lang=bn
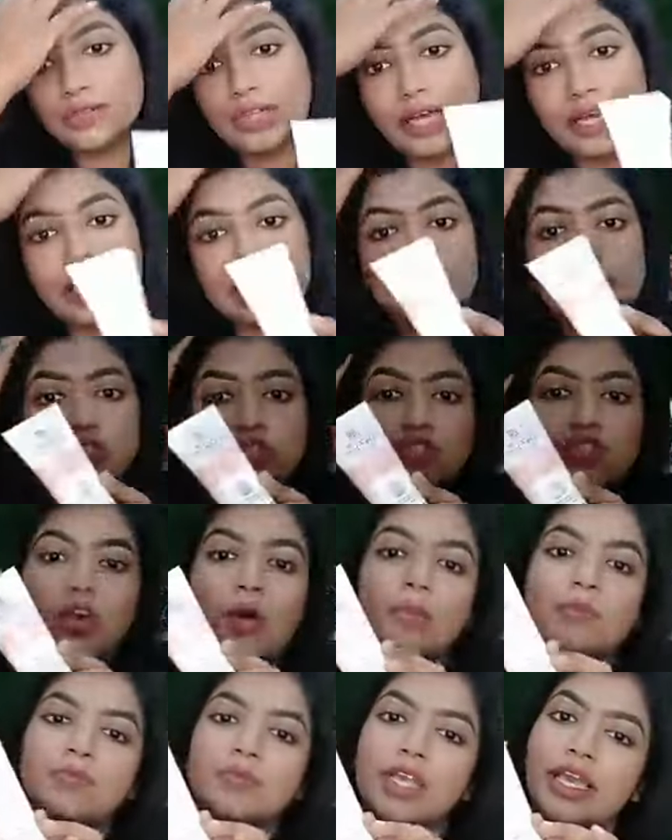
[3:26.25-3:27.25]
দাগ আছে
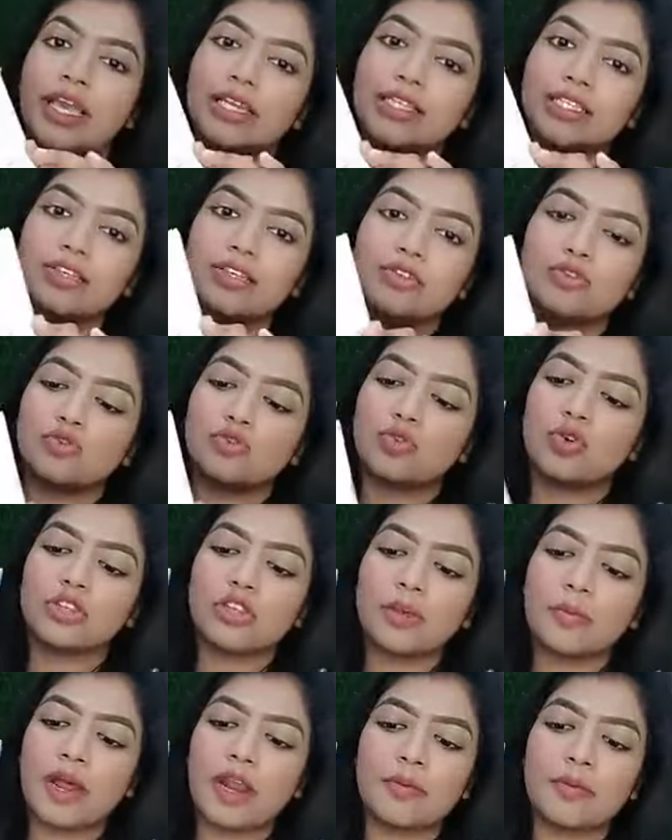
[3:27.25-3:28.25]
সব জায়গায় ইউজ
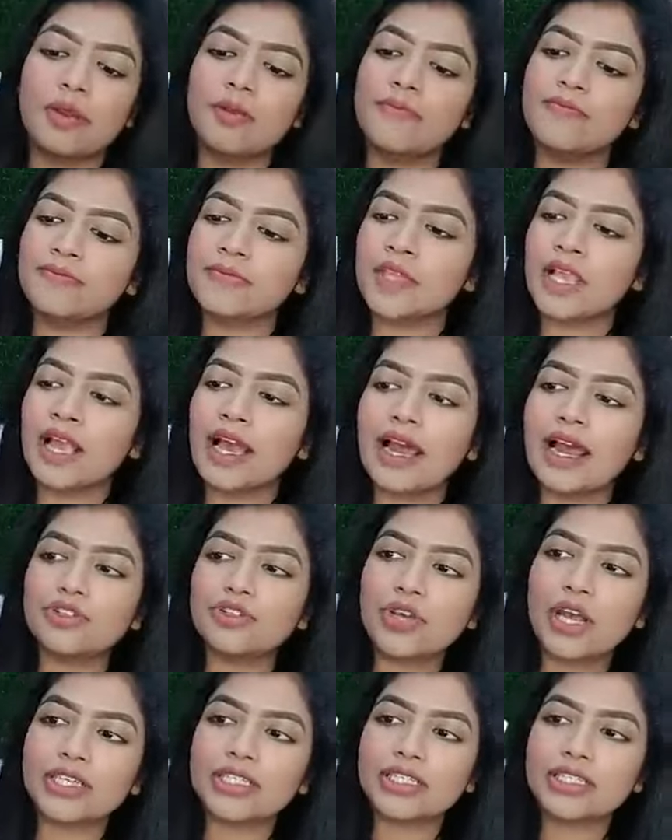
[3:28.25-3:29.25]
করতে পারবে
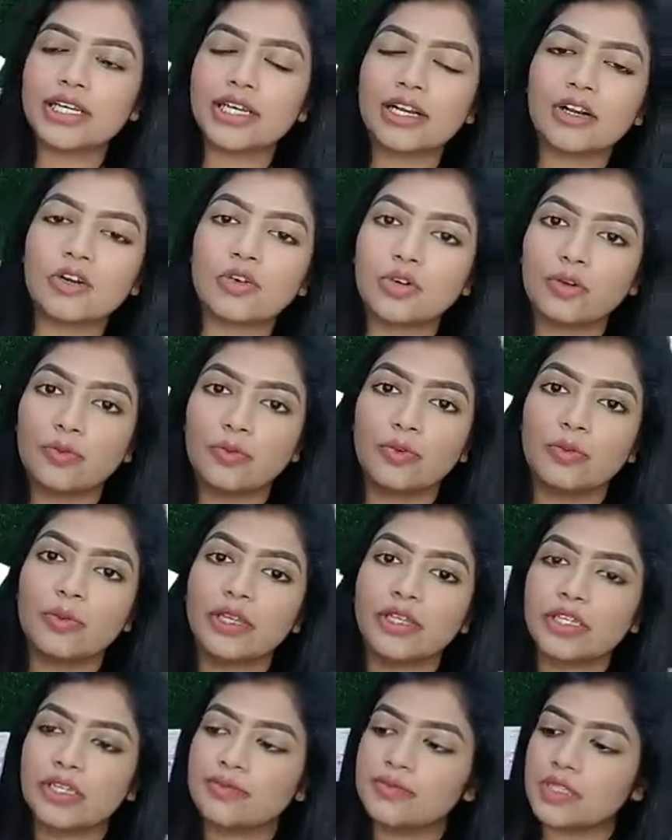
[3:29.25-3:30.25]
আটশো আশি টাকা করে
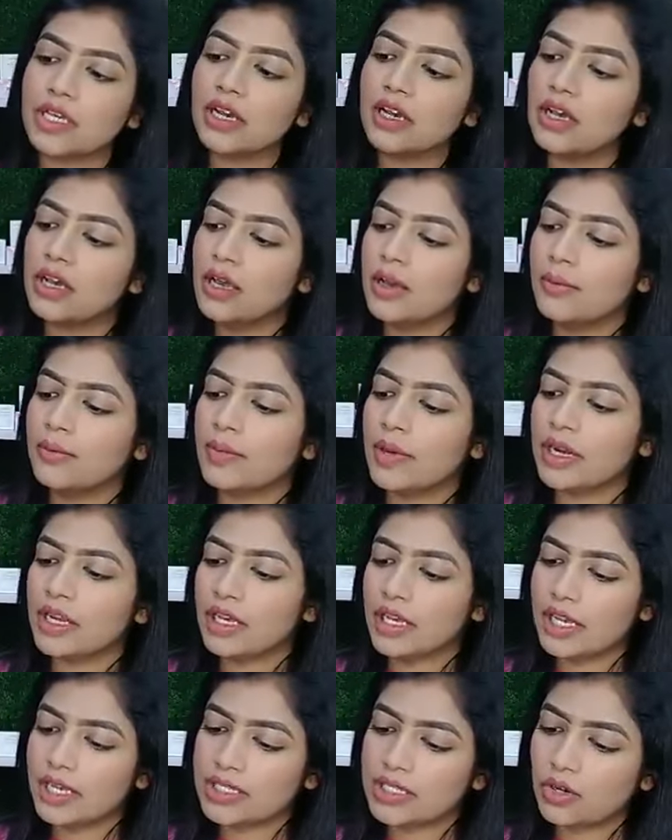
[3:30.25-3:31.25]
পড়বে ক্রিমটা মানে
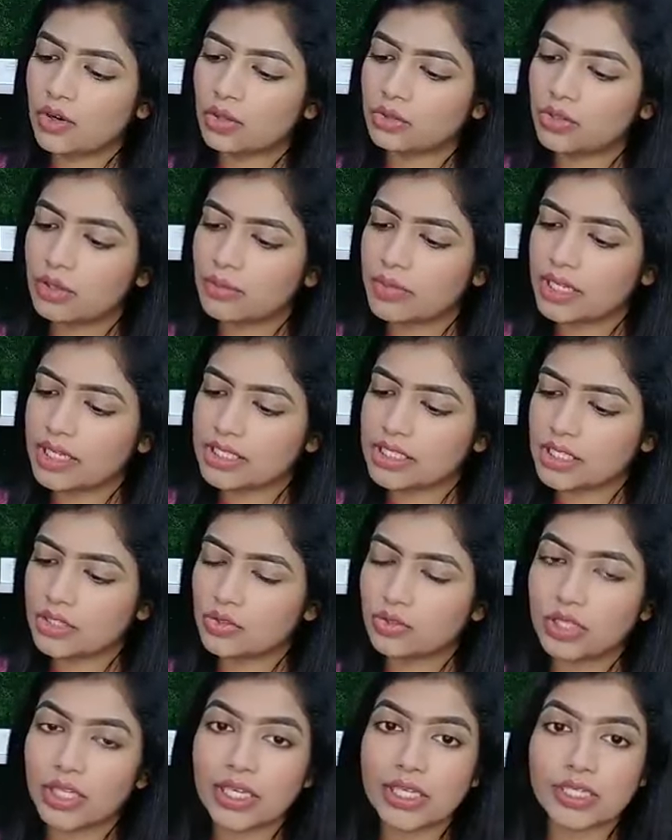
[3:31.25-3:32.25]
এটা কত মেলা আছে
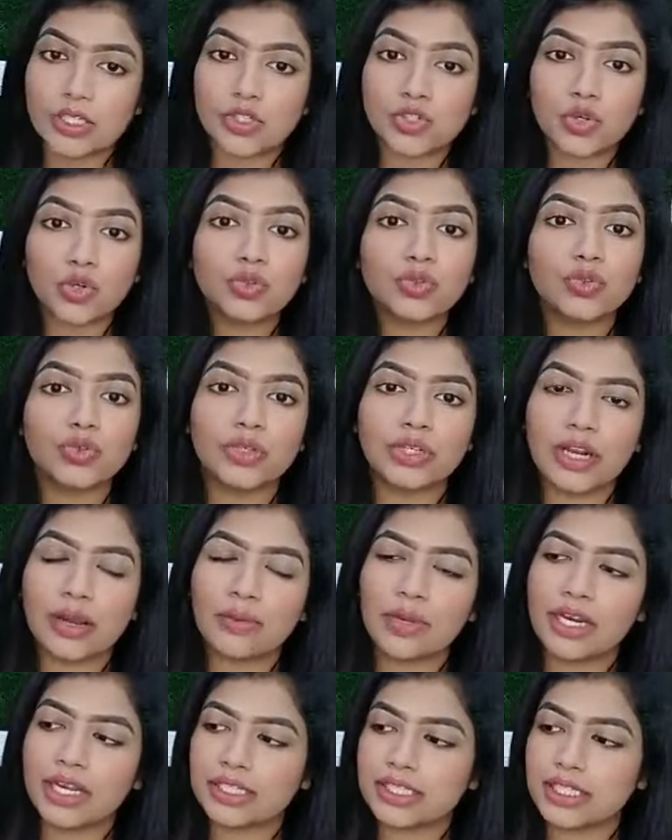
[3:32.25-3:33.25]
একটু দেখি এটা সত্তর
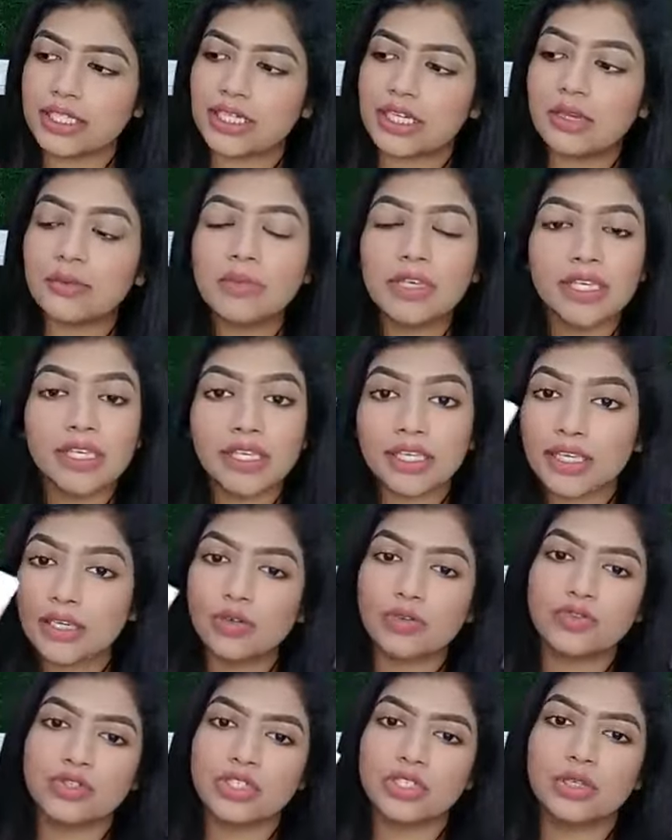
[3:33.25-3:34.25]
গ্রামের একটা ক্রিম
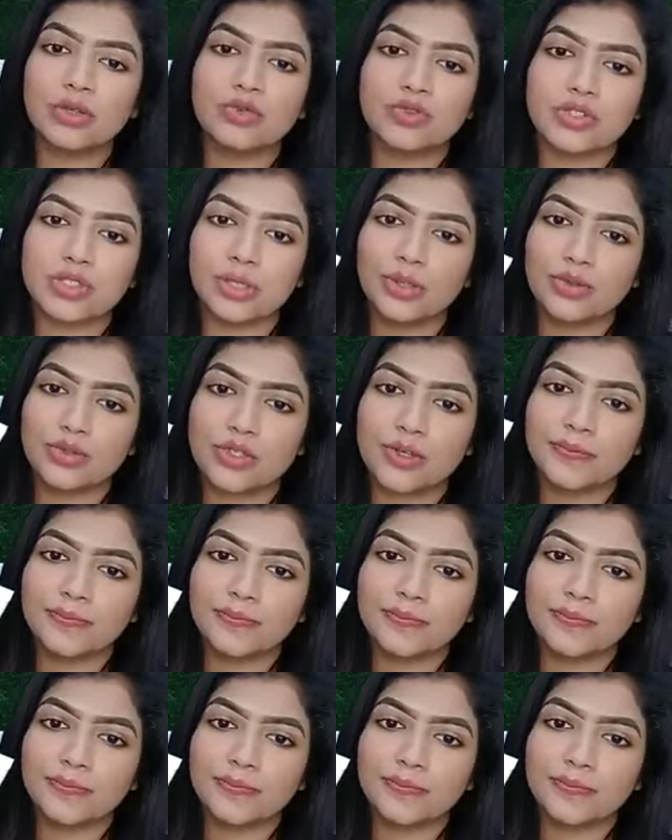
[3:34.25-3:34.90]
হিউজ হিউজ হিউজ